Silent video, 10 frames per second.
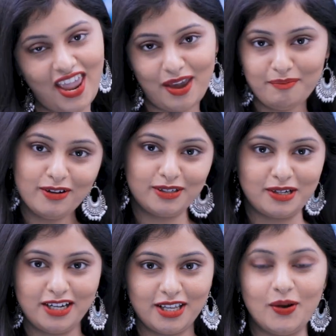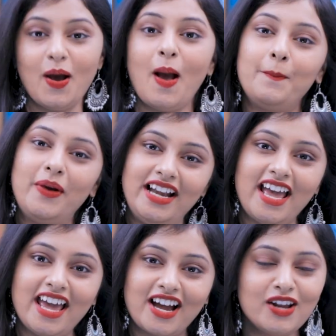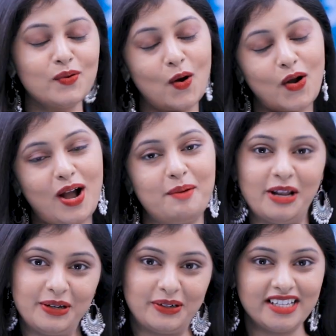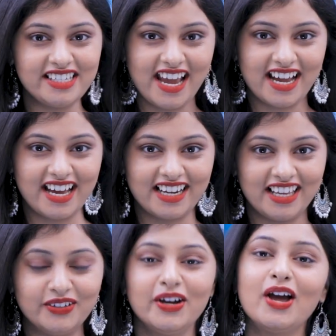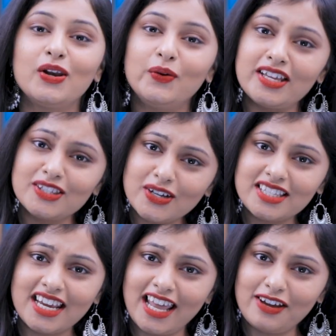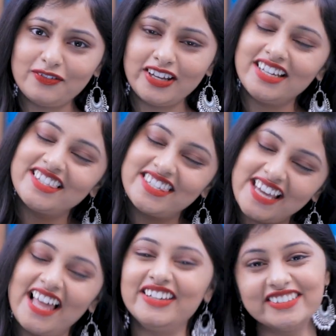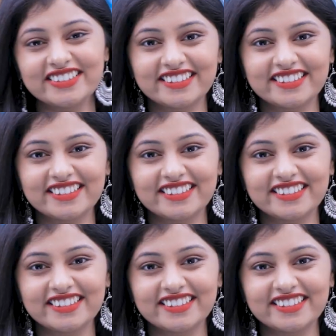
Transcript: ఏం అవసరం లేదు పెళ్ళాక నువ్వు ఒక్క పని కూడా చేయక్కర్లేదు నువ్వు ఎంజాయ్ చేయ లైఫ్ ని చాలు